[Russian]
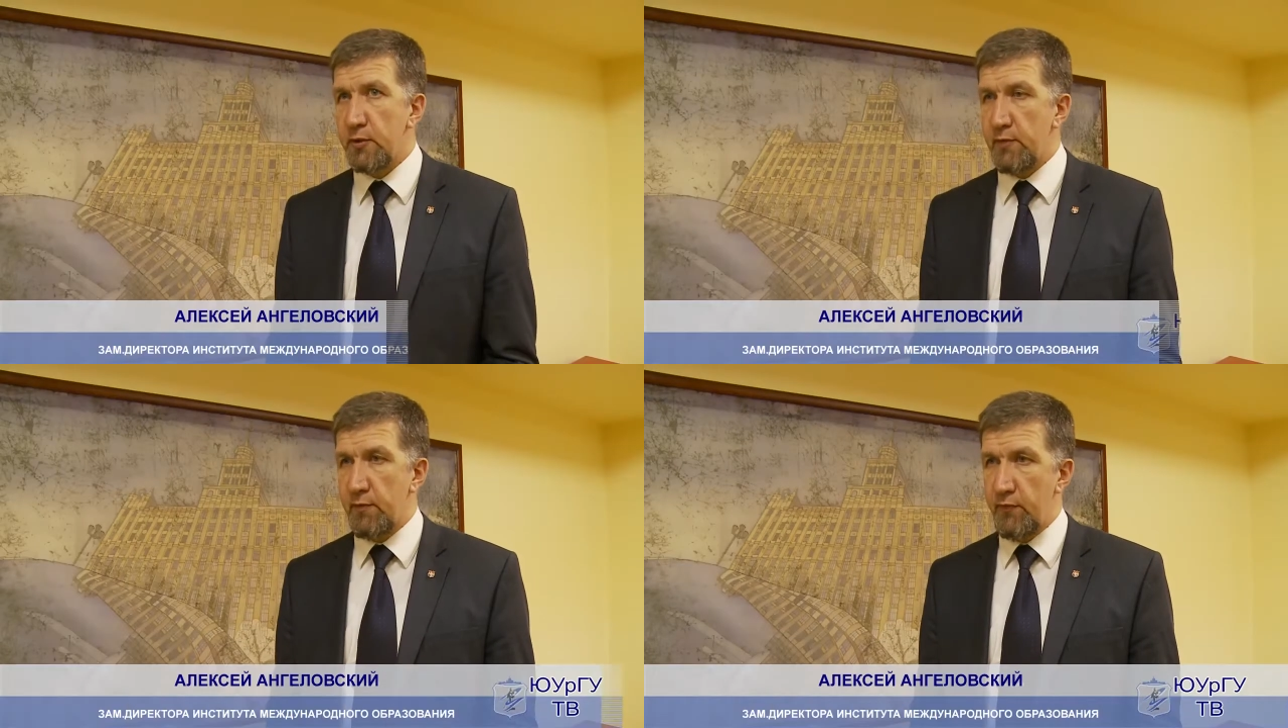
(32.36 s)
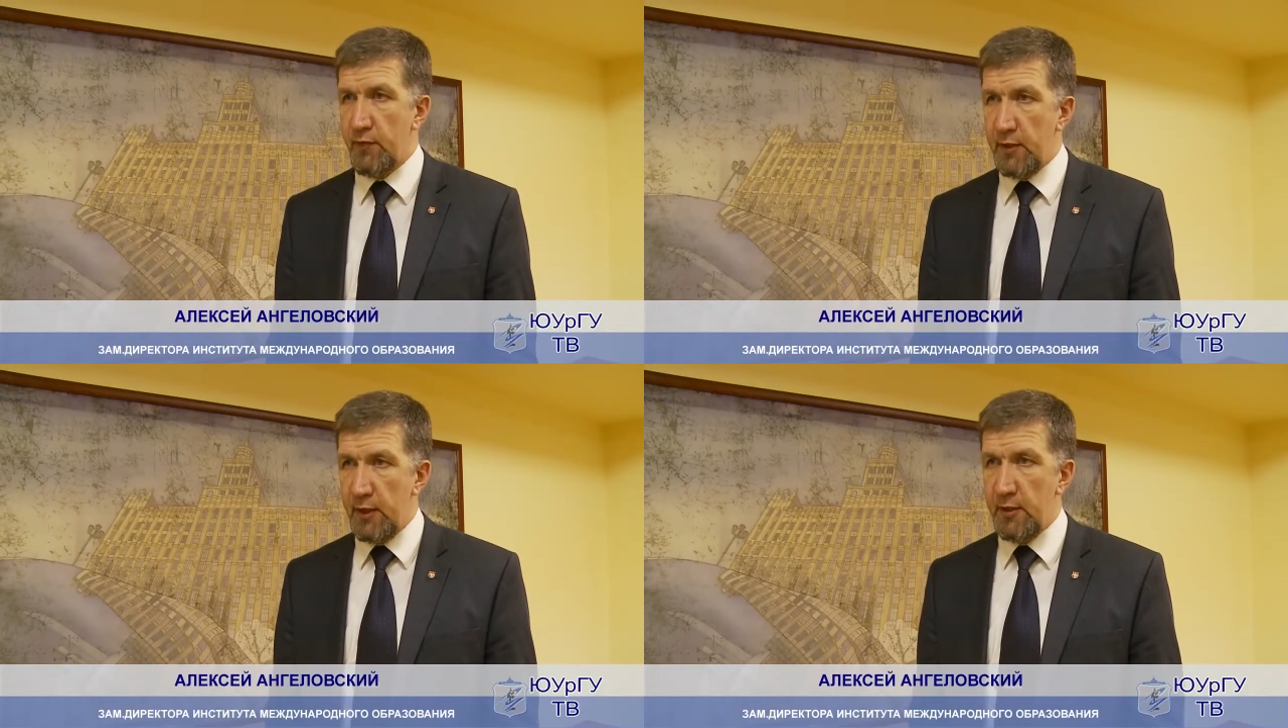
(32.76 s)
из
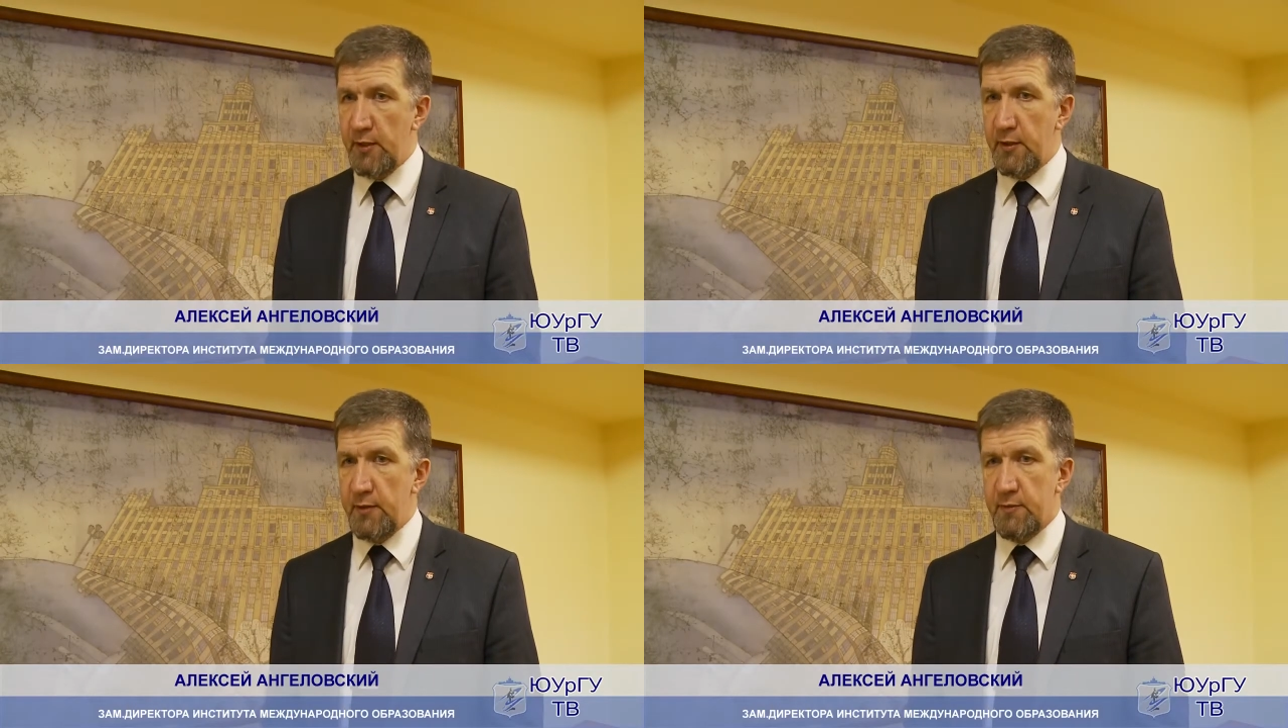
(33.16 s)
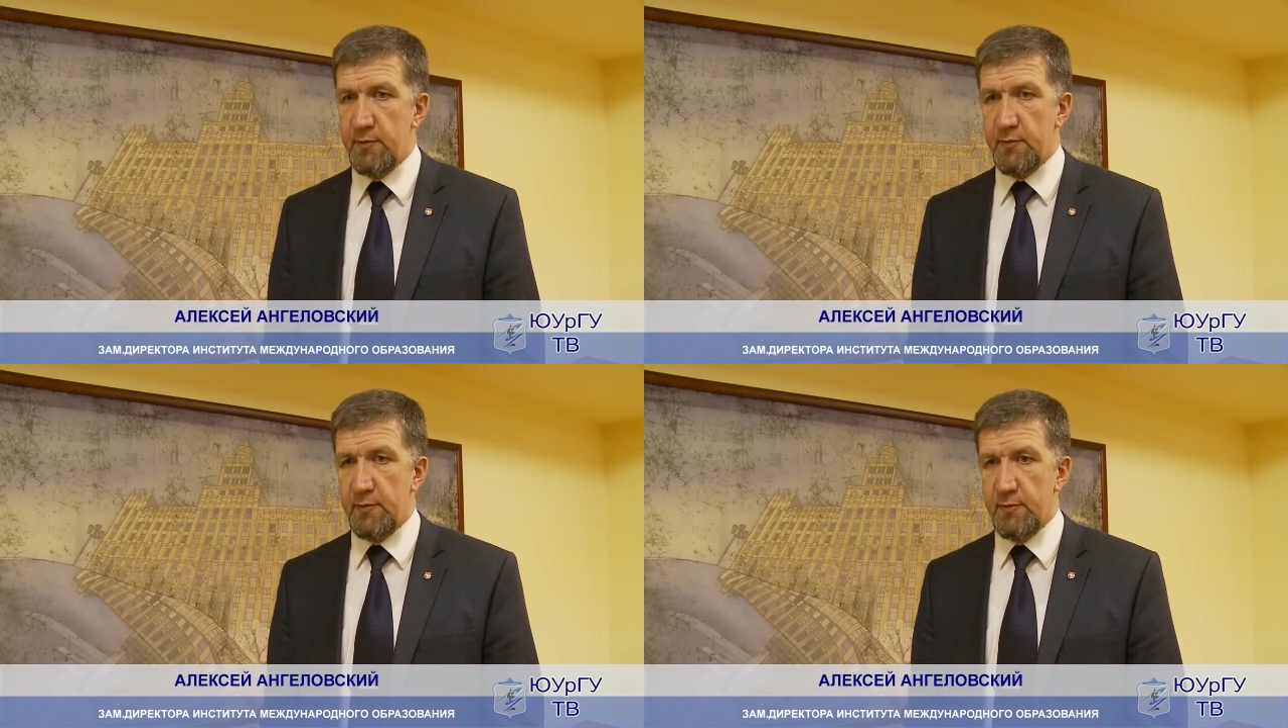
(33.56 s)
нововведений
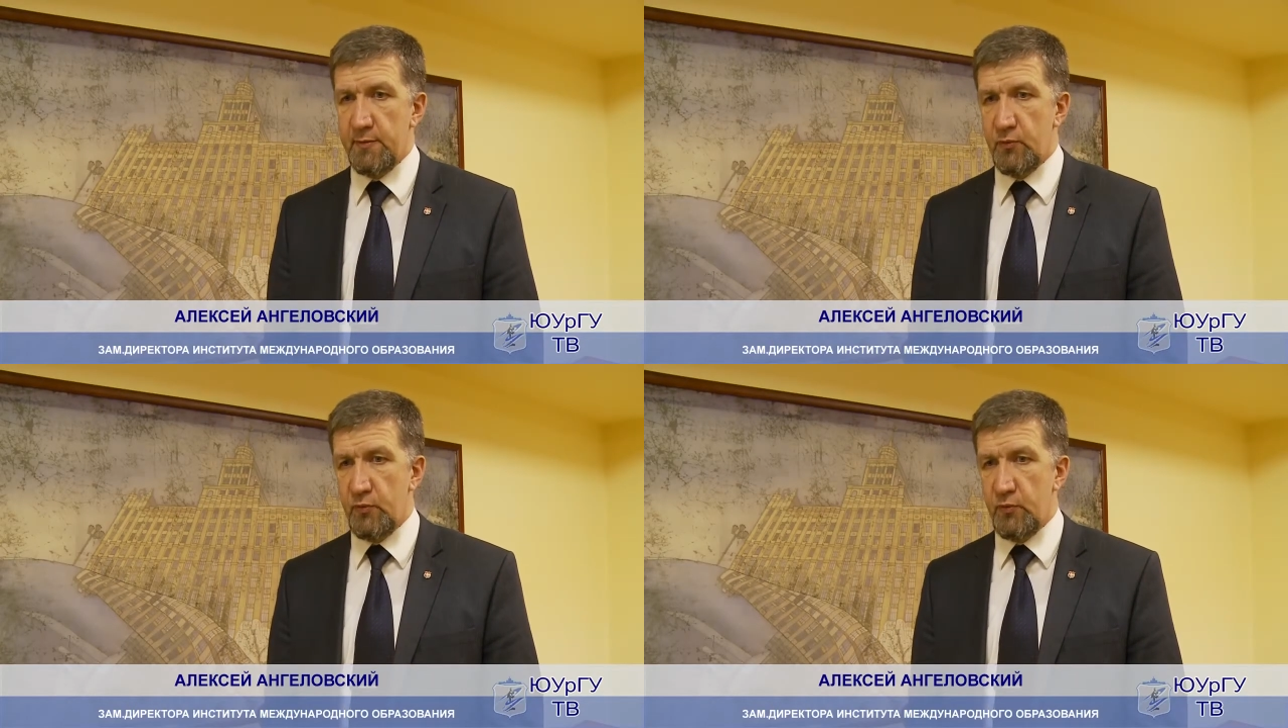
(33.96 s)
э,